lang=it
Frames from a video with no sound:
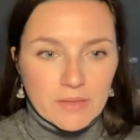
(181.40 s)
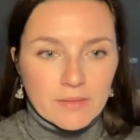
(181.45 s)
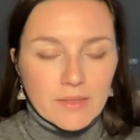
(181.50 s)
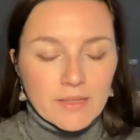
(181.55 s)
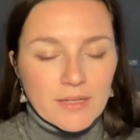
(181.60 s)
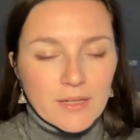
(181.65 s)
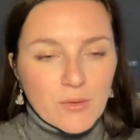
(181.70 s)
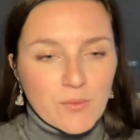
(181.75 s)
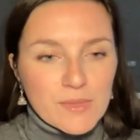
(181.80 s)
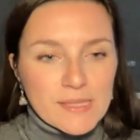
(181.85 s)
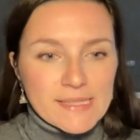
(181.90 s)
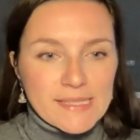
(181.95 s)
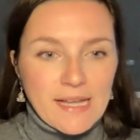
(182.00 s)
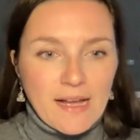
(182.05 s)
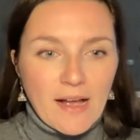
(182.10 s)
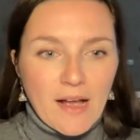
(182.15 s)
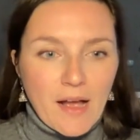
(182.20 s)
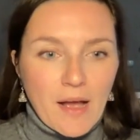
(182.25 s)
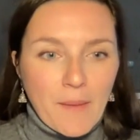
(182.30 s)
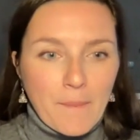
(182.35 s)
eh,
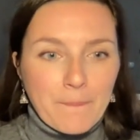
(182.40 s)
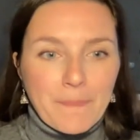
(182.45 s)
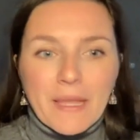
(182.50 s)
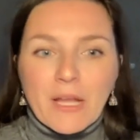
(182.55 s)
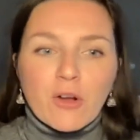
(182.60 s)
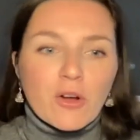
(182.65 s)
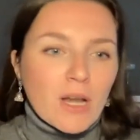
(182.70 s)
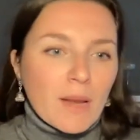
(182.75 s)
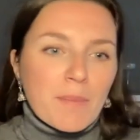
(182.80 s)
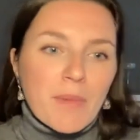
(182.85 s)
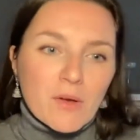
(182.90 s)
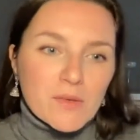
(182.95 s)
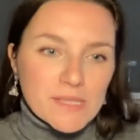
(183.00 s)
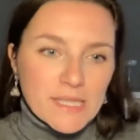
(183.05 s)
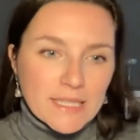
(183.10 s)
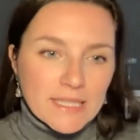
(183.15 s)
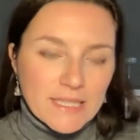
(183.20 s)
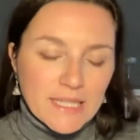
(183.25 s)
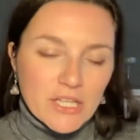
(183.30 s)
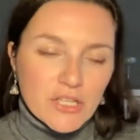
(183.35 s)
questa piccola pausa
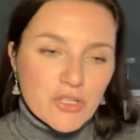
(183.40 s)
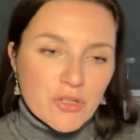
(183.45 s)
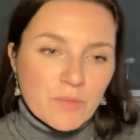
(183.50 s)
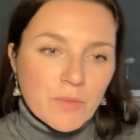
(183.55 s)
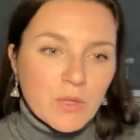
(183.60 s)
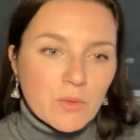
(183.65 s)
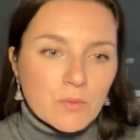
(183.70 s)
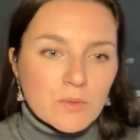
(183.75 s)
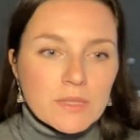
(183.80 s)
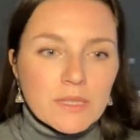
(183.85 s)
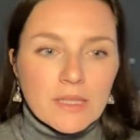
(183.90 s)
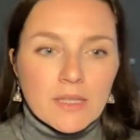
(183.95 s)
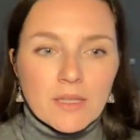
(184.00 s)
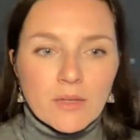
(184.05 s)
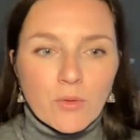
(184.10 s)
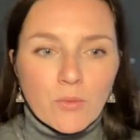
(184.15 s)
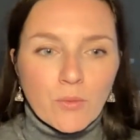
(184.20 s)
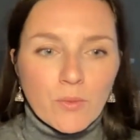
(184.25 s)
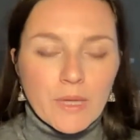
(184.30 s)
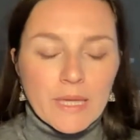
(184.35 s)
di 10 minuti
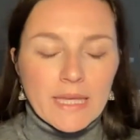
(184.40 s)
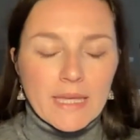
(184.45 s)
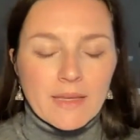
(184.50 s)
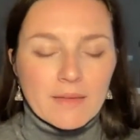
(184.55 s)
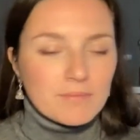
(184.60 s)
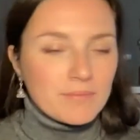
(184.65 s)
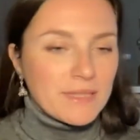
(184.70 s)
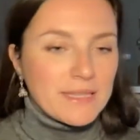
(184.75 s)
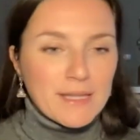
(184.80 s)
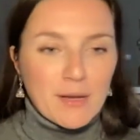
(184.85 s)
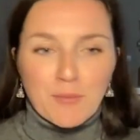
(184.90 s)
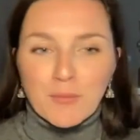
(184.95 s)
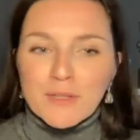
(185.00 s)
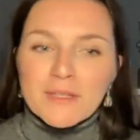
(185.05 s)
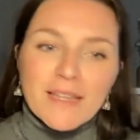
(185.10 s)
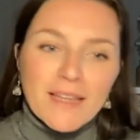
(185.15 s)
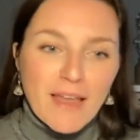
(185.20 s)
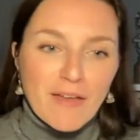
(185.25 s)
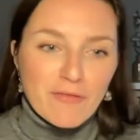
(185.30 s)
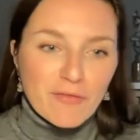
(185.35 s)
in cui mettiamo il
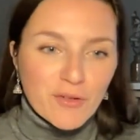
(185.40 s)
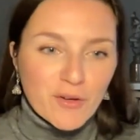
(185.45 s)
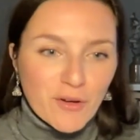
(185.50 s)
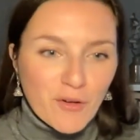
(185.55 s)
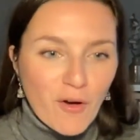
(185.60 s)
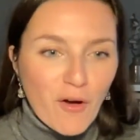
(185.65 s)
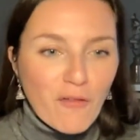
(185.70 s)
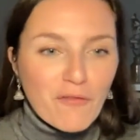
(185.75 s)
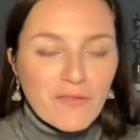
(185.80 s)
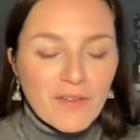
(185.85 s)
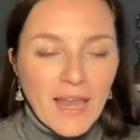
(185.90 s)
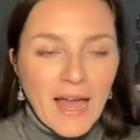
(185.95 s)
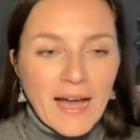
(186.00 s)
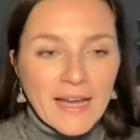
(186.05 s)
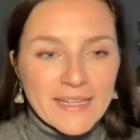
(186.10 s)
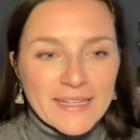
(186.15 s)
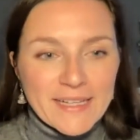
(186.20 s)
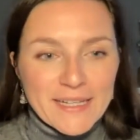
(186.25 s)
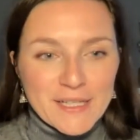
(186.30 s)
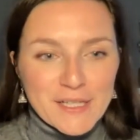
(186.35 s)
telefono
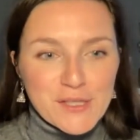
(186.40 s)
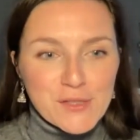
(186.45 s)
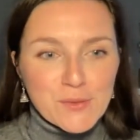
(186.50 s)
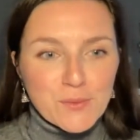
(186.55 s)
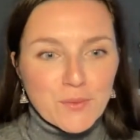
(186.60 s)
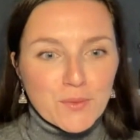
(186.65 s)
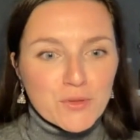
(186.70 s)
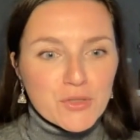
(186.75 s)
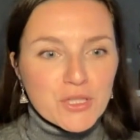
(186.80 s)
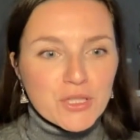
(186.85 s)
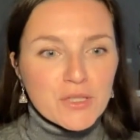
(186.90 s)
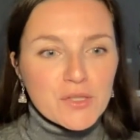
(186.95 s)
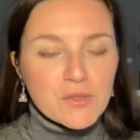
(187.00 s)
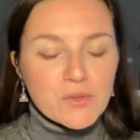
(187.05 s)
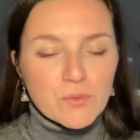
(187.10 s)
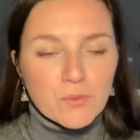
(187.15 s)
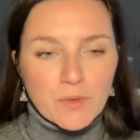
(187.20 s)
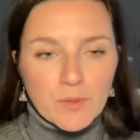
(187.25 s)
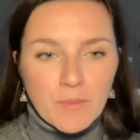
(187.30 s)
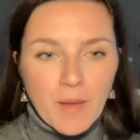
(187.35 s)
offline, nessuno ci
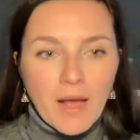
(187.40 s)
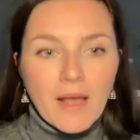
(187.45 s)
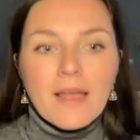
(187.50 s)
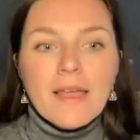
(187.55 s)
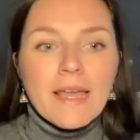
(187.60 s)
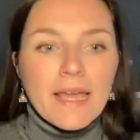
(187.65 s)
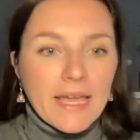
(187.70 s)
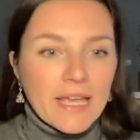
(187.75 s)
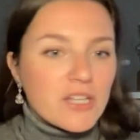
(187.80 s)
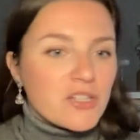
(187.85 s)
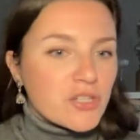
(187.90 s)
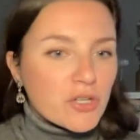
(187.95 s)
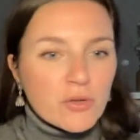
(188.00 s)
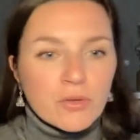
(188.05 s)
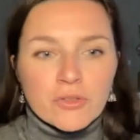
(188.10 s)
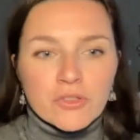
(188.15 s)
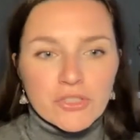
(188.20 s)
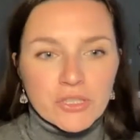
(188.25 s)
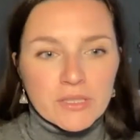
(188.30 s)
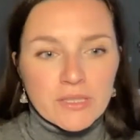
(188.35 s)
disturba e ci
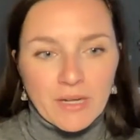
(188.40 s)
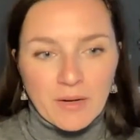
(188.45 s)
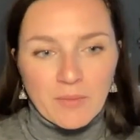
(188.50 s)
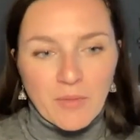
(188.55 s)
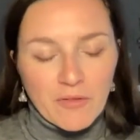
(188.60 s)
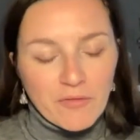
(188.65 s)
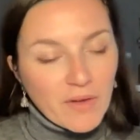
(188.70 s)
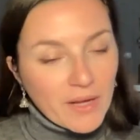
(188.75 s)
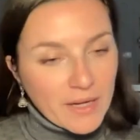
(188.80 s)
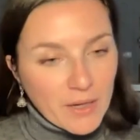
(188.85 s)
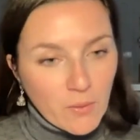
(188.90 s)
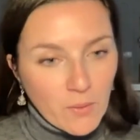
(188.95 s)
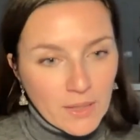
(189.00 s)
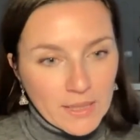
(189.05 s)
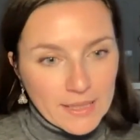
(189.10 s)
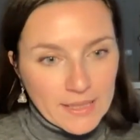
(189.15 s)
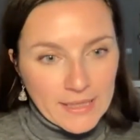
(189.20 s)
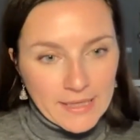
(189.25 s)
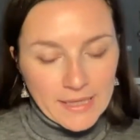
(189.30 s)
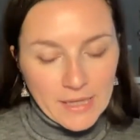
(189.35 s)
concentriamo a fare
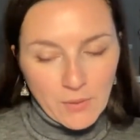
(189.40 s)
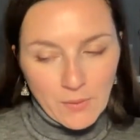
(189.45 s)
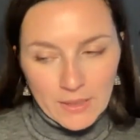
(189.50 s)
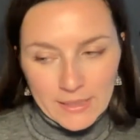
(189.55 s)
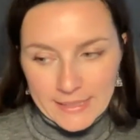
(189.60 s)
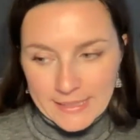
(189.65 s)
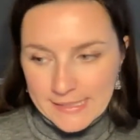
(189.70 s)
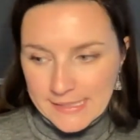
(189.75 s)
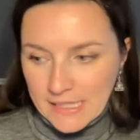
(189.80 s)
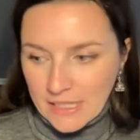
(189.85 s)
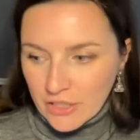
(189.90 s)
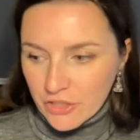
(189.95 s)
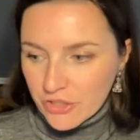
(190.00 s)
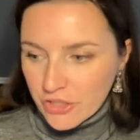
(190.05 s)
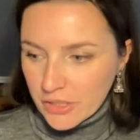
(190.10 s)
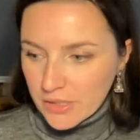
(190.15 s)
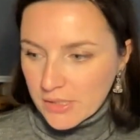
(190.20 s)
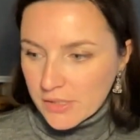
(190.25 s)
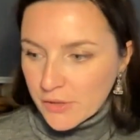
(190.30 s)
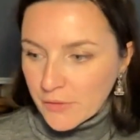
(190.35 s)
qualche, qualche
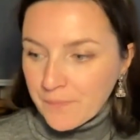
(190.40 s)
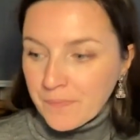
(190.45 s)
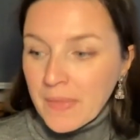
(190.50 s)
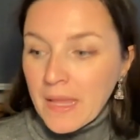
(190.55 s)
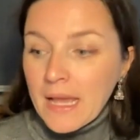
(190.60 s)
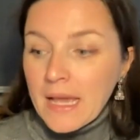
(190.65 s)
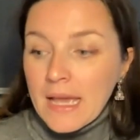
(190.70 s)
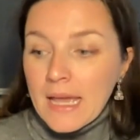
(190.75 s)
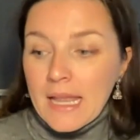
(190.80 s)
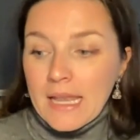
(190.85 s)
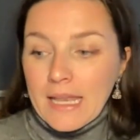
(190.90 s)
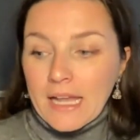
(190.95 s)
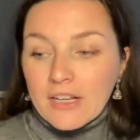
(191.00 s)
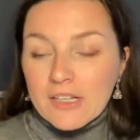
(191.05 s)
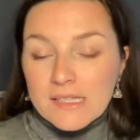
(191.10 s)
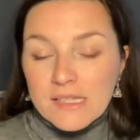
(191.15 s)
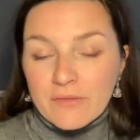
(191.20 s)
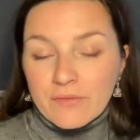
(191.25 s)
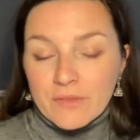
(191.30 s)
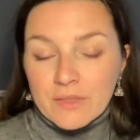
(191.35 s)
esercizio. La
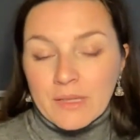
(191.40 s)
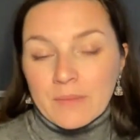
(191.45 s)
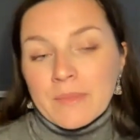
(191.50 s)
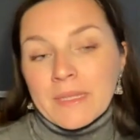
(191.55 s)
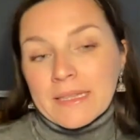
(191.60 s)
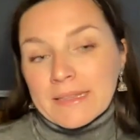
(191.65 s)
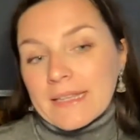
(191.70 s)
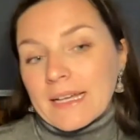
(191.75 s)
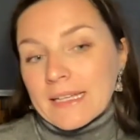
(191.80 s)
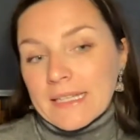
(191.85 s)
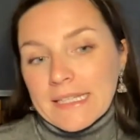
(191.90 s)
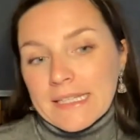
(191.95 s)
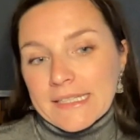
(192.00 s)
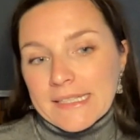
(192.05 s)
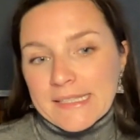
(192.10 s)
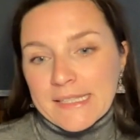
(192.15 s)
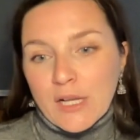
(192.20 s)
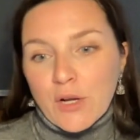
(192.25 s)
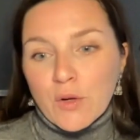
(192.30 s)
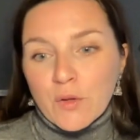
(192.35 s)
cosa fondamentale,
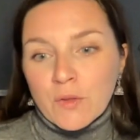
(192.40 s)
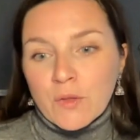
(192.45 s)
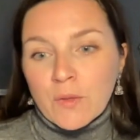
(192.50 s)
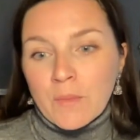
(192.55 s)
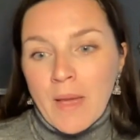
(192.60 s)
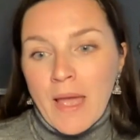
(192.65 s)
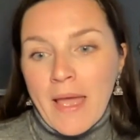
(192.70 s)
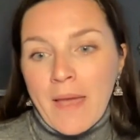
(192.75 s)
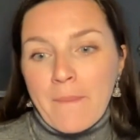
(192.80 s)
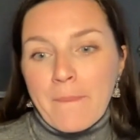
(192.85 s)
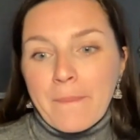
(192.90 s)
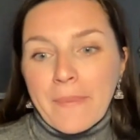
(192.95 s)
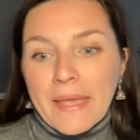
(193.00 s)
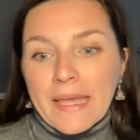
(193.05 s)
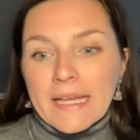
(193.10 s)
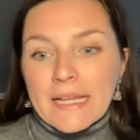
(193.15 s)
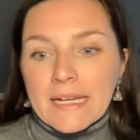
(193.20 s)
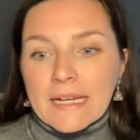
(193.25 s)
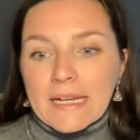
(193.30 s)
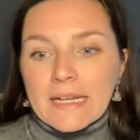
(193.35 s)
secondo me,
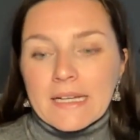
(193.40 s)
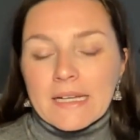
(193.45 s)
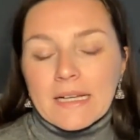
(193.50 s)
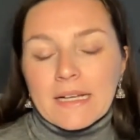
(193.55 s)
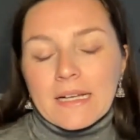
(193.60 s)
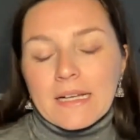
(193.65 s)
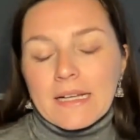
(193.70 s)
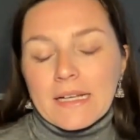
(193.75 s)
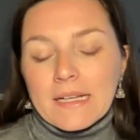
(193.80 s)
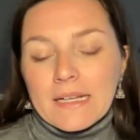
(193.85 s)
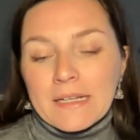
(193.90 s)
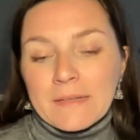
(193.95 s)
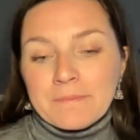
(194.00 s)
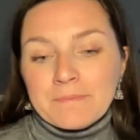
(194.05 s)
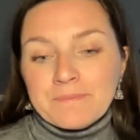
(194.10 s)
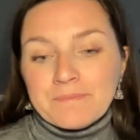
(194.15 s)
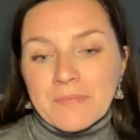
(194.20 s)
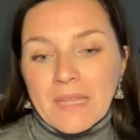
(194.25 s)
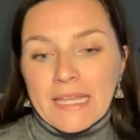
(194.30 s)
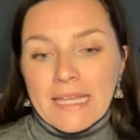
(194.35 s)
per
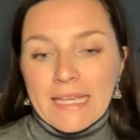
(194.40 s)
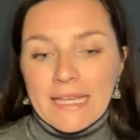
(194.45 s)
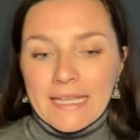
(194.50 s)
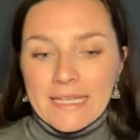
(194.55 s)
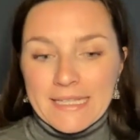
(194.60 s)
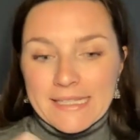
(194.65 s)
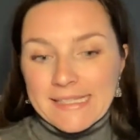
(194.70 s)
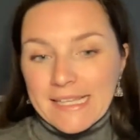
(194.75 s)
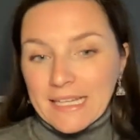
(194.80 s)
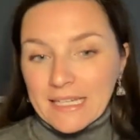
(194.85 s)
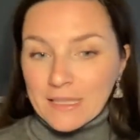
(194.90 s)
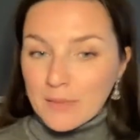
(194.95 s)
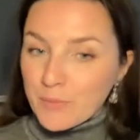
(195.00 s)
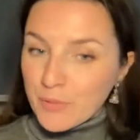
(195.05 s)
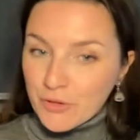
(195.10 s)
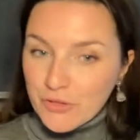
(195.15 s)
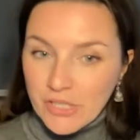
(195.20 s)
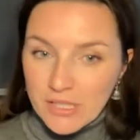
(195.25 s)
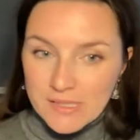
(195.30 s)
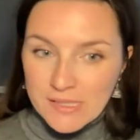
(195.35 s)
ehm, iniziare ad
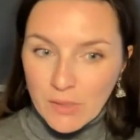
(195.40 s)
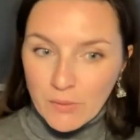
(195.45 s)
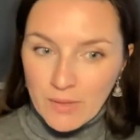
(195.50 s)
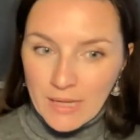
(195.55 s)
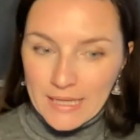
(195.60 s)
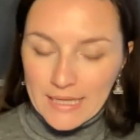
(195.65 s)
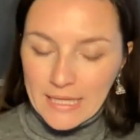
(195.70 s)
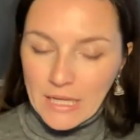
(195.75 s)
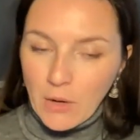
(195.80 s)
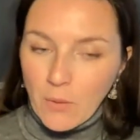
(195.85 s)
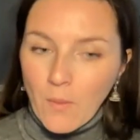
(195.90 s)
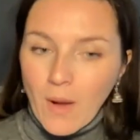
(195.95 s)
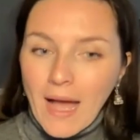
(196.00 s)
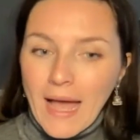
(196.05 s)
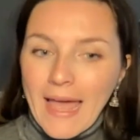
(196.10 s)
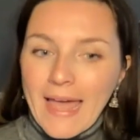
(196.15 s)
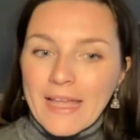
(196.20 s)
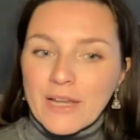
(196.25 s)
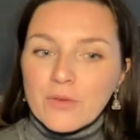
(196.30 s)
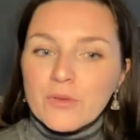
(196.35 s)
approcciarsi a una lingua
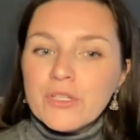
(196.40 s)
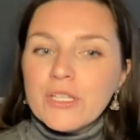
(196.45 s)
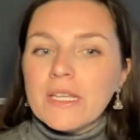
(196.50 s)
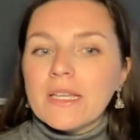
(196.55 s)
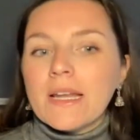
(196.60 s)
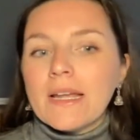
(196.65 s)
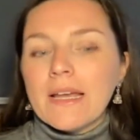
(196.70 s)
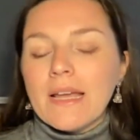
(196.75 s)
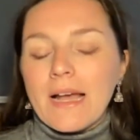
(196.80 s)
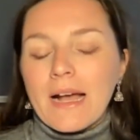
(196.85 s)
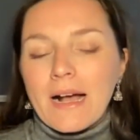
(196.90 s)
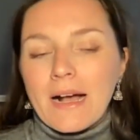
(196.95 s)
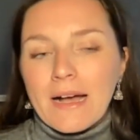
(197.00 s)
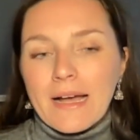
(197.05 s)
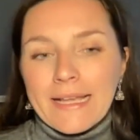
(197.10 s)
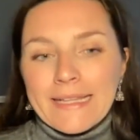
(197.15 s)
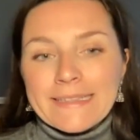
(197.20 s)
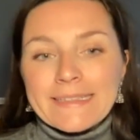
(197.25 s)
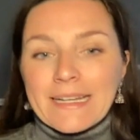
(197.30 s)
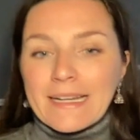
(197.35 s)
è riuscire a
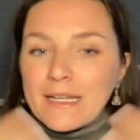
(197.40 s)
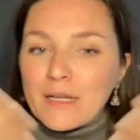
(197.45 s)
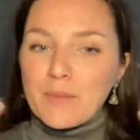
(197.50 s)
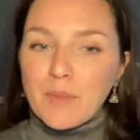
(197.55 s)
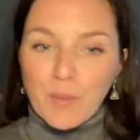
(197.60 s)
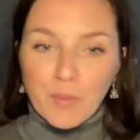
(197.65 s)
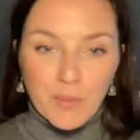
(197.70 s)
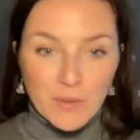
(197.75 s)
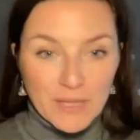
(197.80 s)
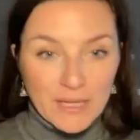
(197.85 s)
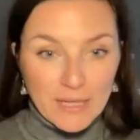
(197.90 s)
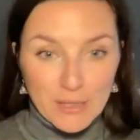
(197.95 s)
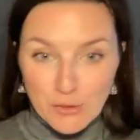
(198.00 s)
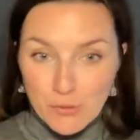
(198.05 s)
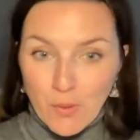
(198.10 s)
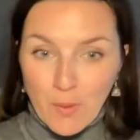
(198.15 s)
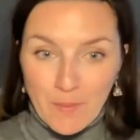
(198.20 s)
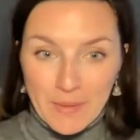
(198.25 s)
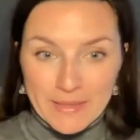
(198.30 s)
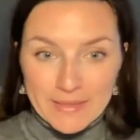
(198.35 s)
entrare proprio nella
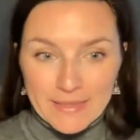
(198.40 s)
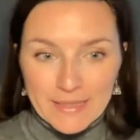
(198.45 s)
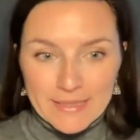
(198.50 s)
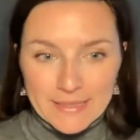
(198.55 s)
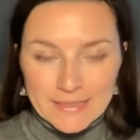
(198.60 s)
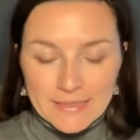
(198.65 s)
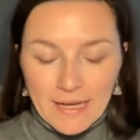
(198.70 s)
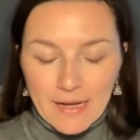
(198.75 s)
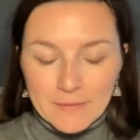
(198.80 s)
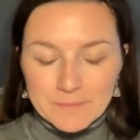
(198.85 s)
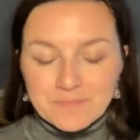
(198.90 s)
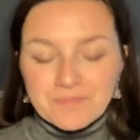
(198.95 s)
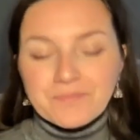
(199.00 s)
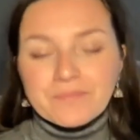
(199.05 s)
sua mentalità